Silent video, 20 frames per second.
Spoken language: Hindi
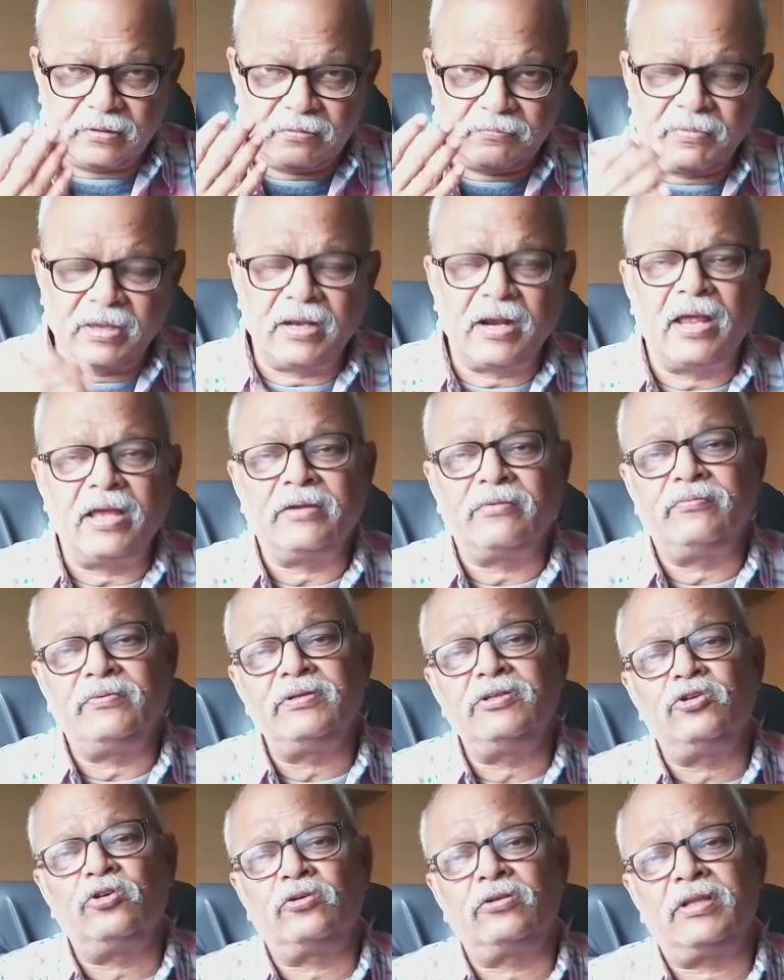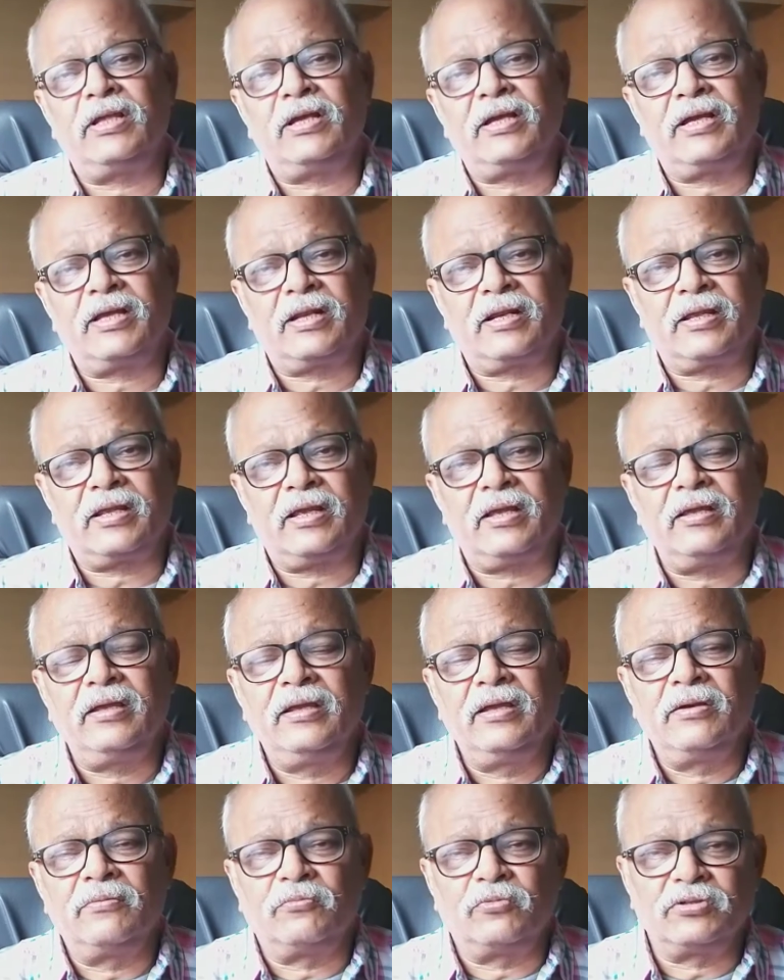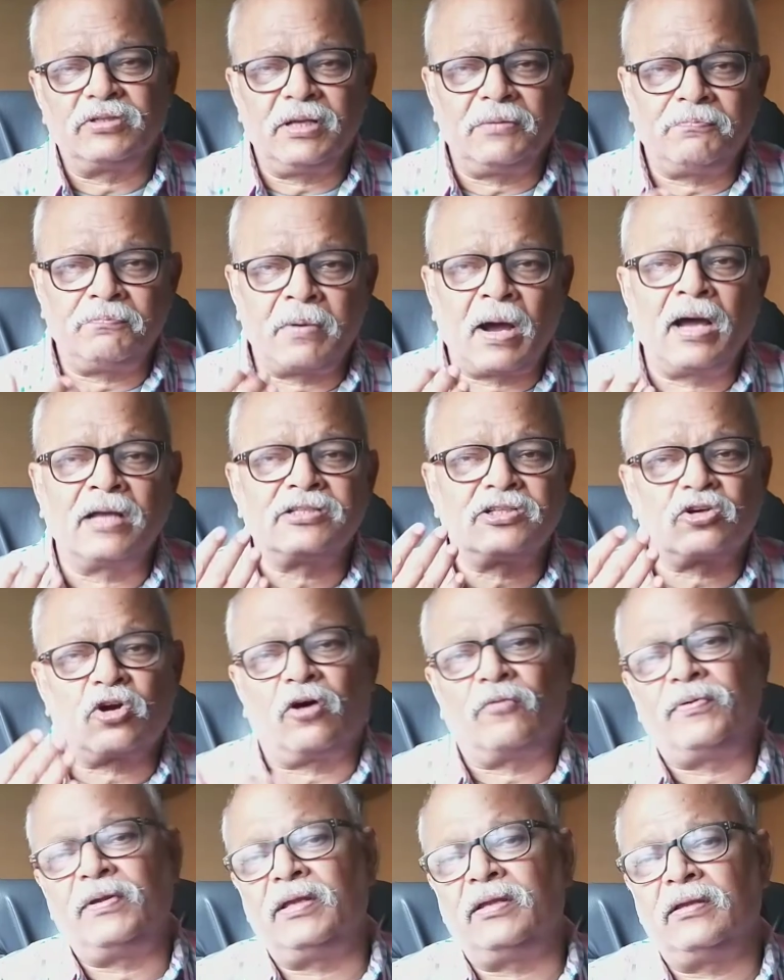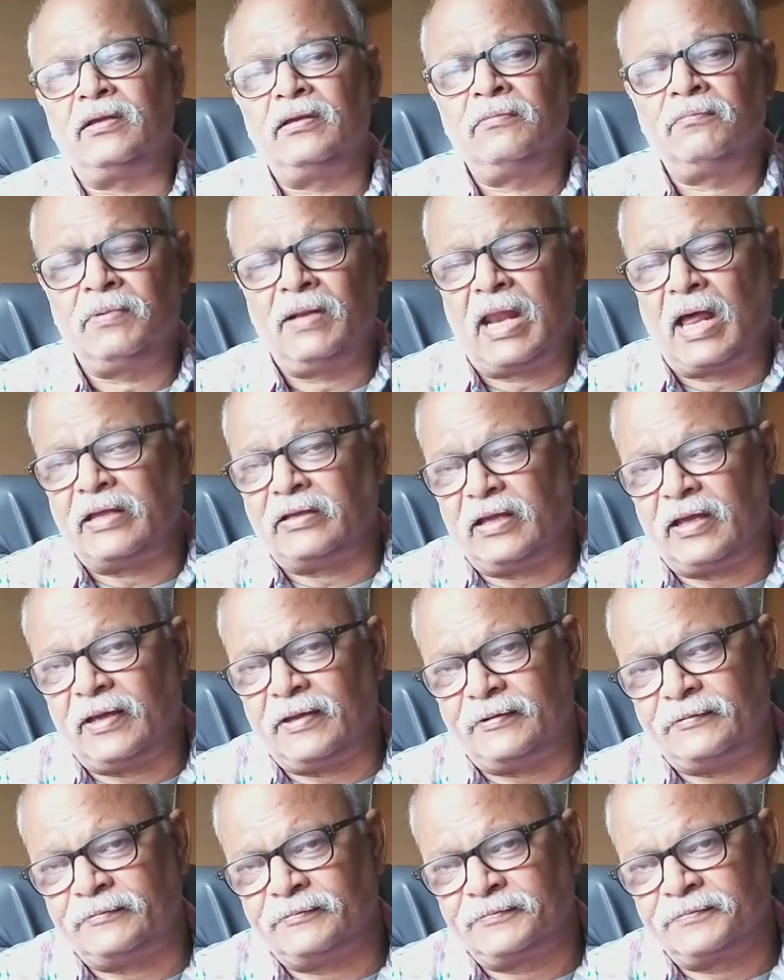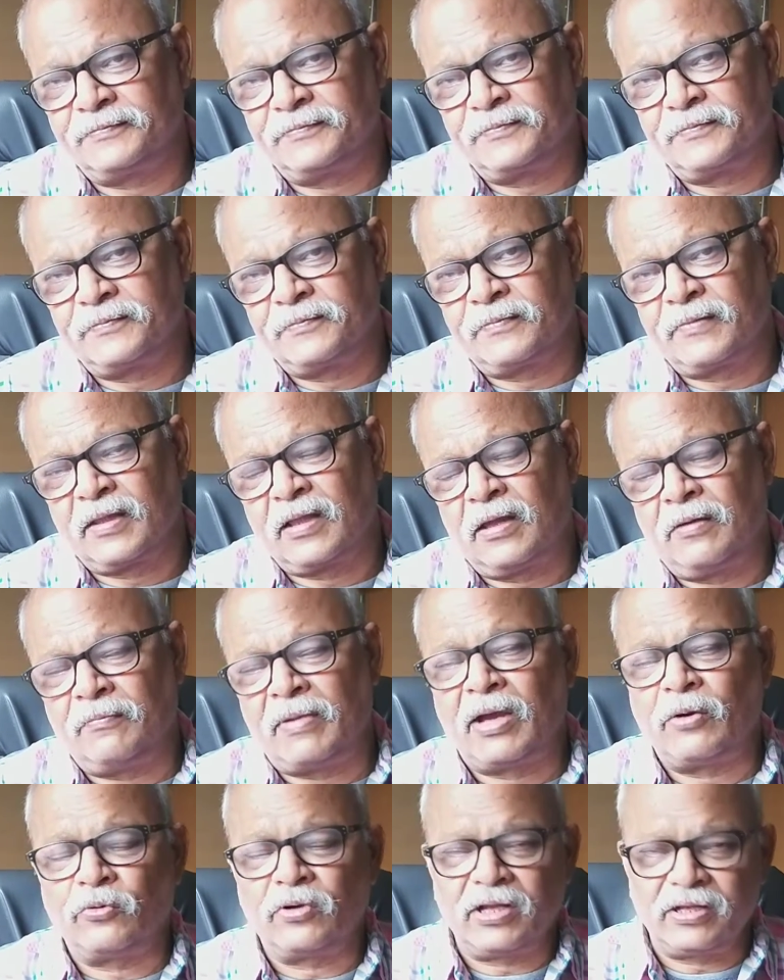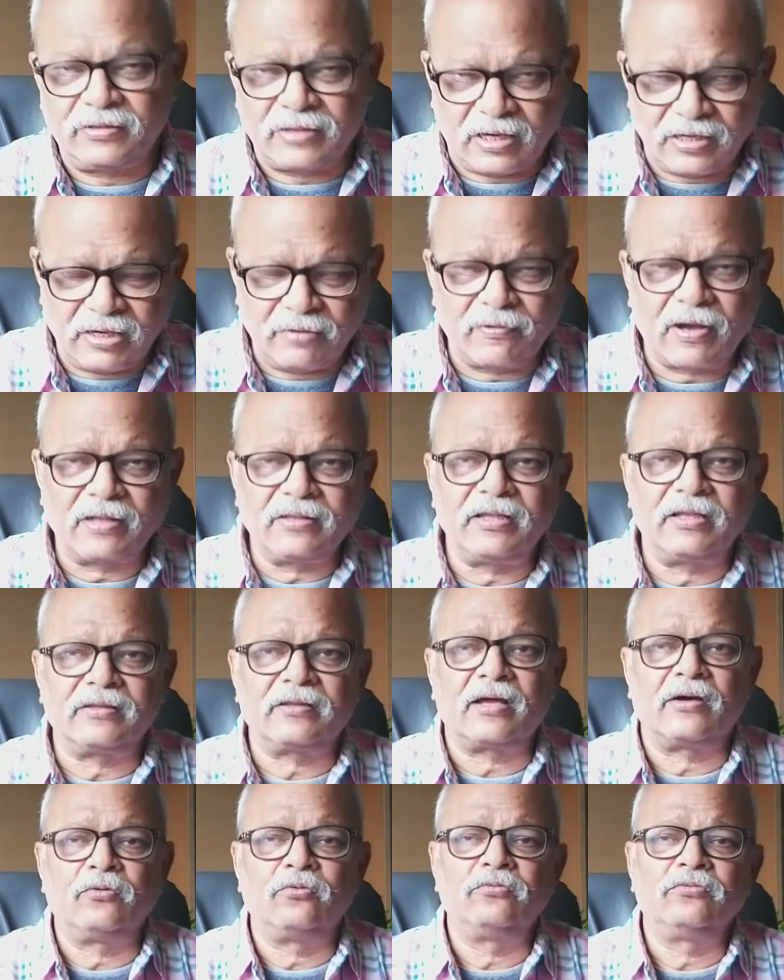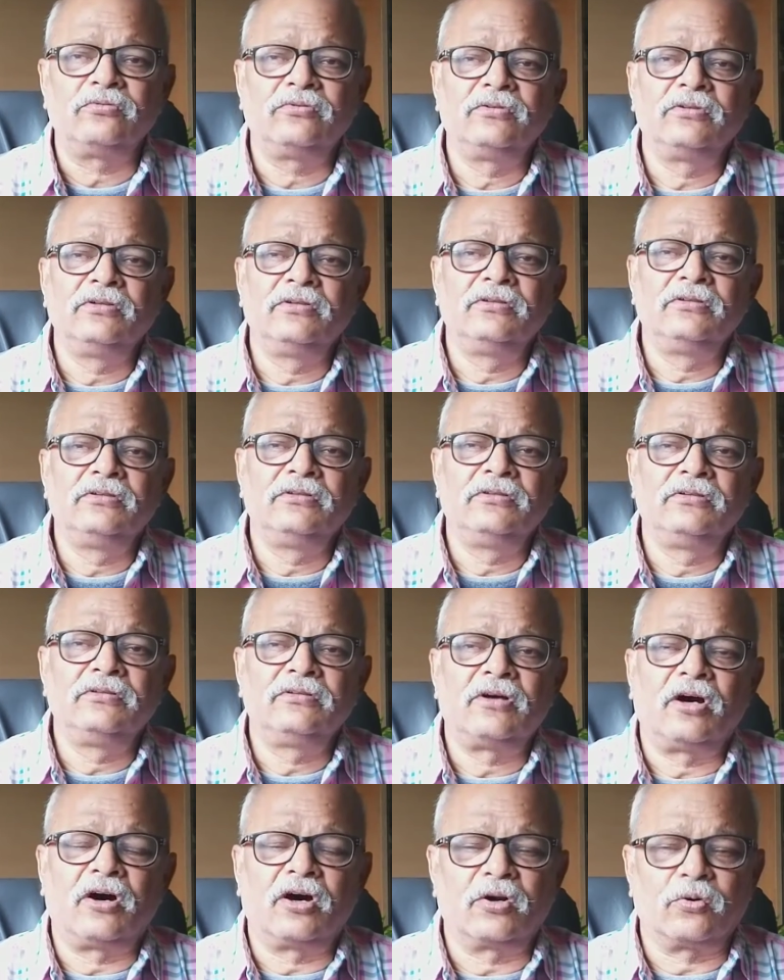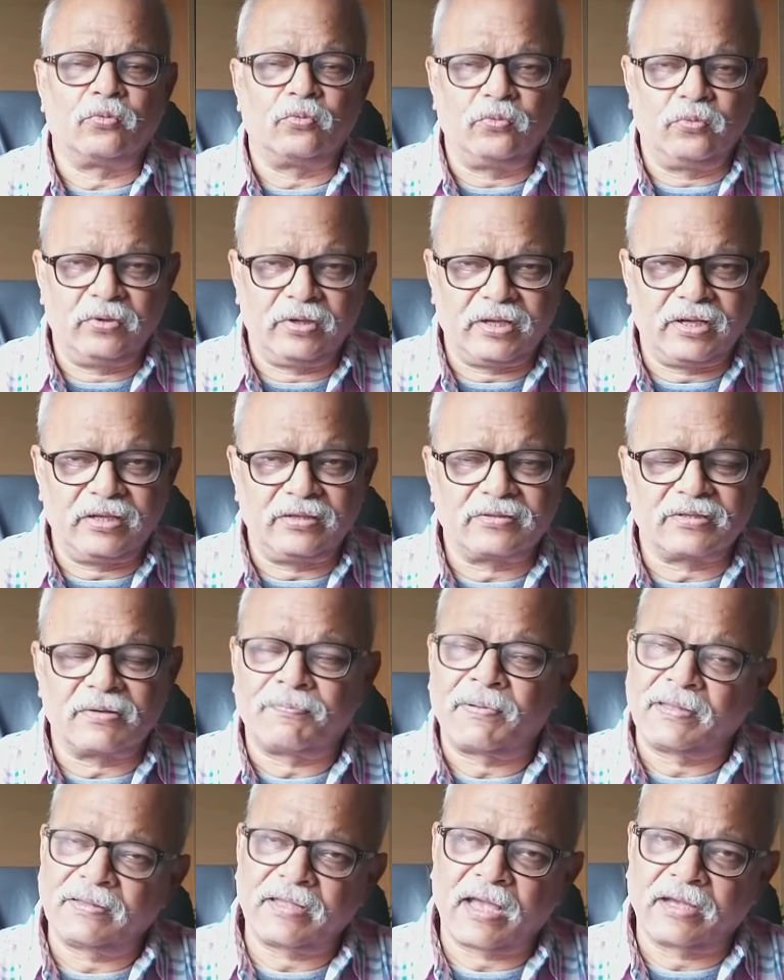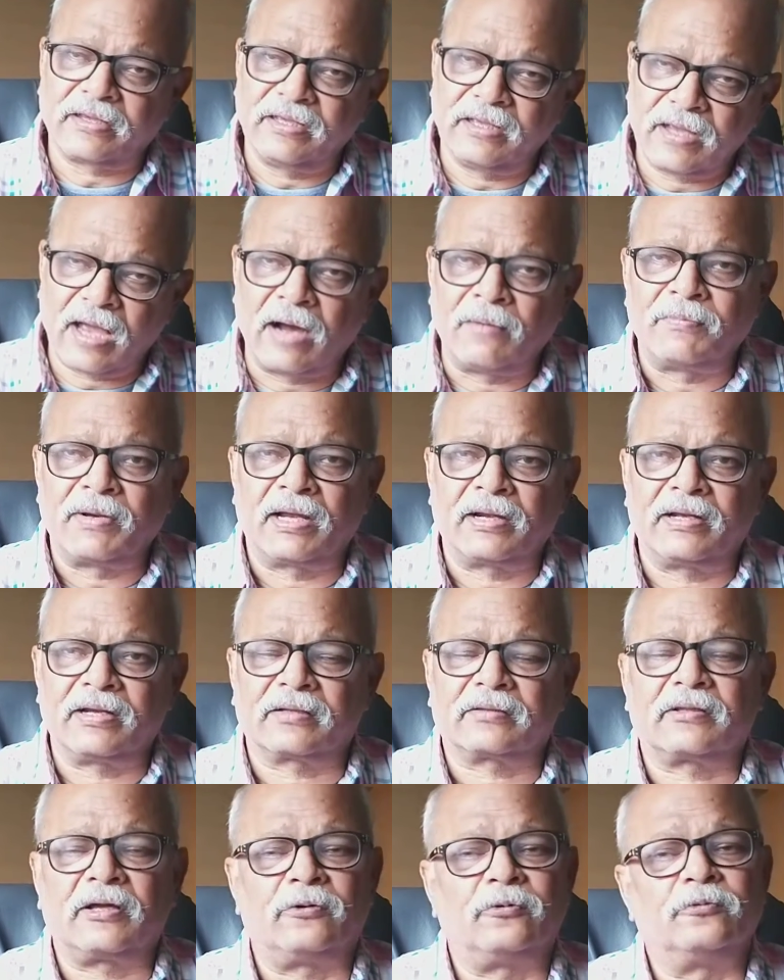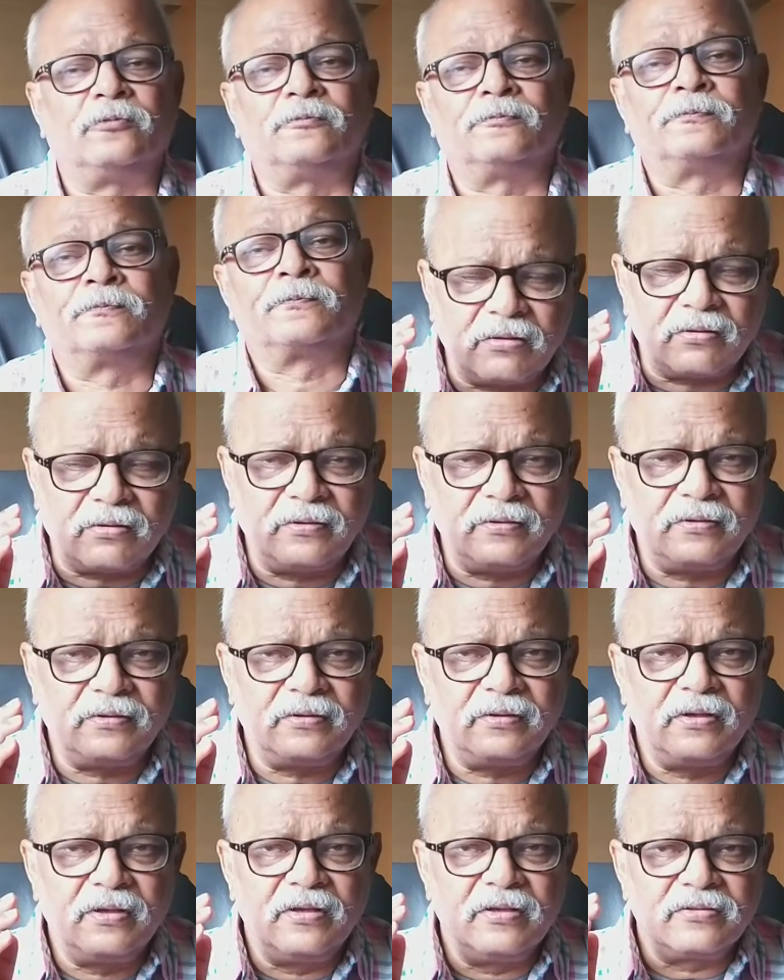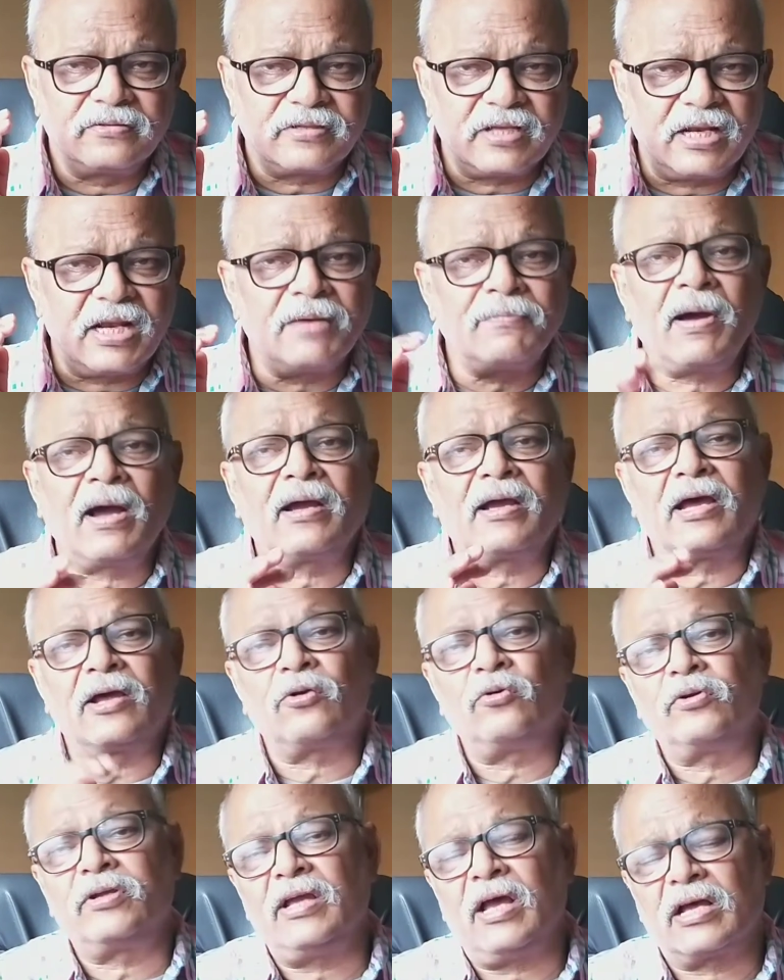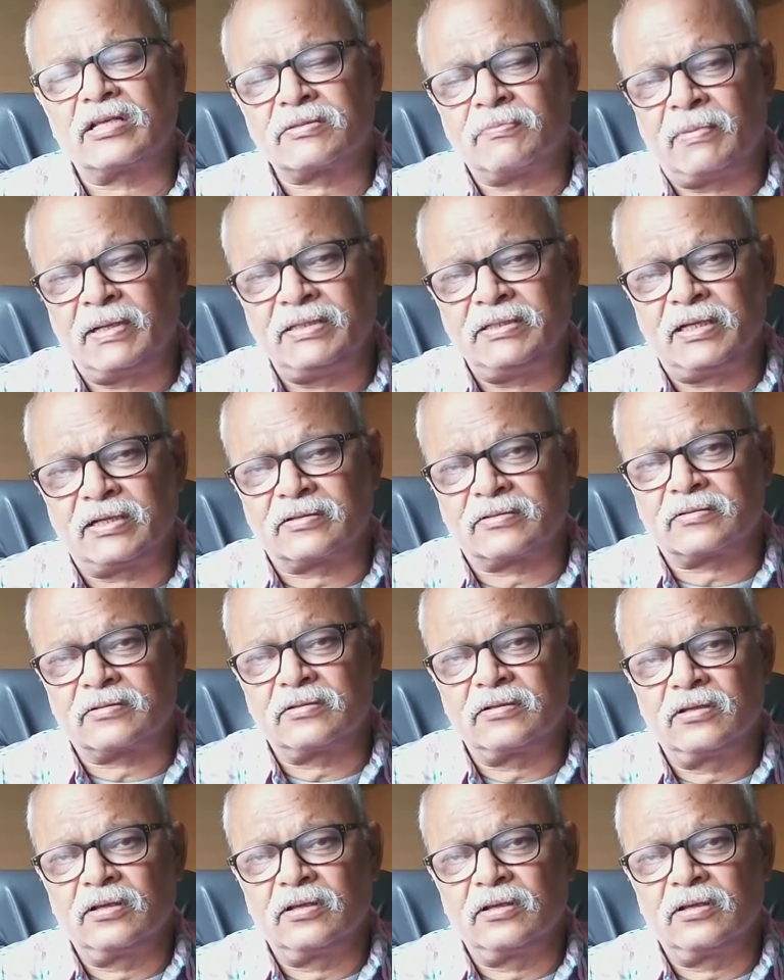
मेरा एक वीडियो देख करके मुझे पाँच कॉफ़ी पिलाई है मैं उन्हें धन्यवाद देता हूँ और उनकी सफलता की कामना करता हूँ सिनेमा घरों की असमंजस